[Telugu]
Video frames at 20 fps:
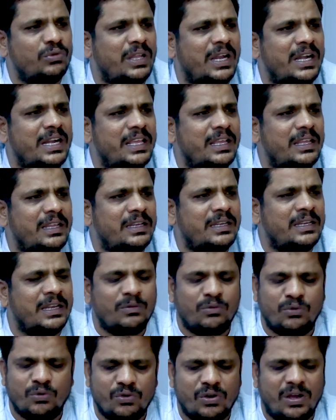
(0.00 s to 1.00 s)
ఉందండి
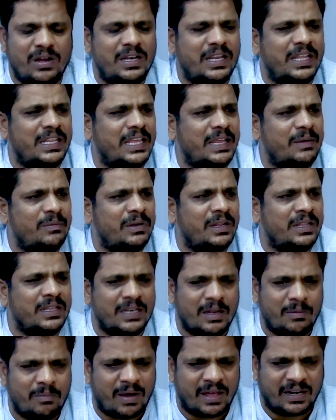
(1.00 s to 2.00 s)
వ్యూహం లేదు ఏం లేదు
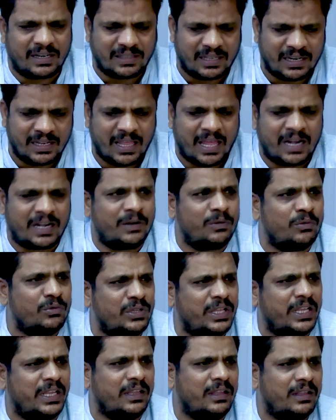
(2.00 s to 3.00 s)
ఇలా భారత్ అనేది ఆల్రెడీ
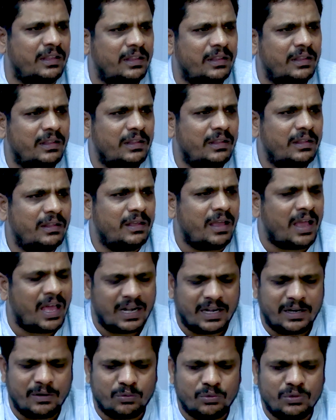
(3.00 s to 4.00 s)
ఉంది
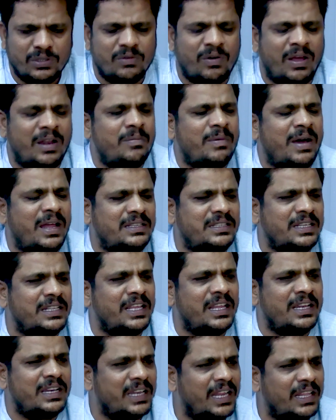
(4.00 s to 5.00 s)
ఆల్రెడీ ఉంది వాళ్ళు
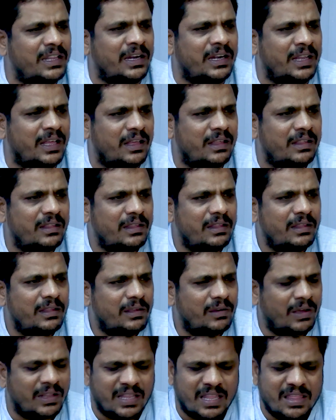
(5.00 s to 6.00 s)
మార్చేది ఏం లేదు అక్కడ
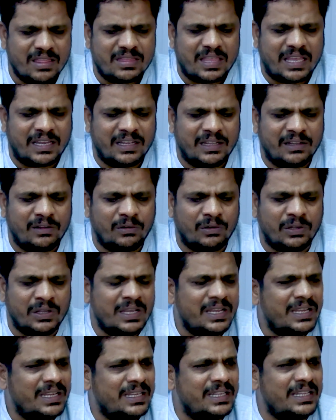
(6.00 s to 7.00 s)
అదంతా
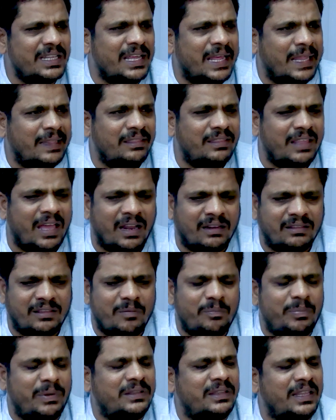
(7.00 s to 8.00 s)
ఇది అంత
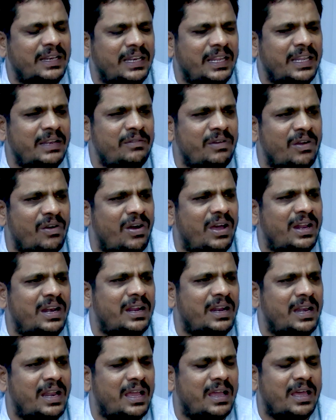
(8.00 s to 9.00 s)
అర్థం పర్థం లేని
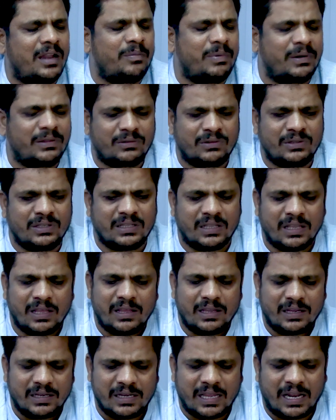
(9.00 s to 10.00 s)
లేక కనపడుతుంది
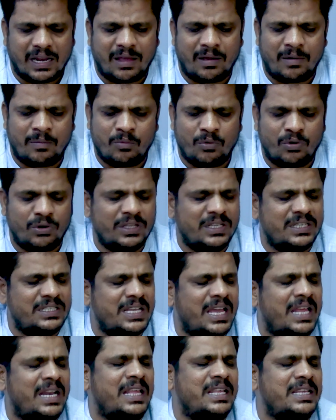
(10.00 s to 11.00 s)
ఇలా మోడీ
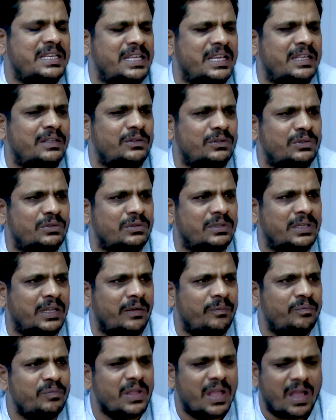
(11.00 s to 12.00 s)
షా రాజకీయం చూస్తుంటే
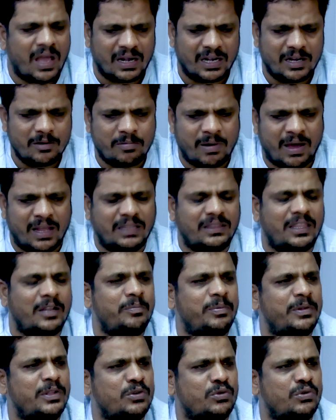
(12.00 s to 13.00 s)
అలాగే భారత్
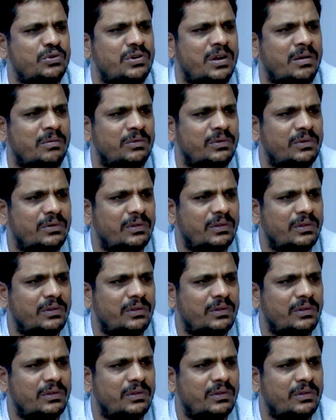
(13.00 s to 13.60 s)
అని పిలుచుకుంటున్నాం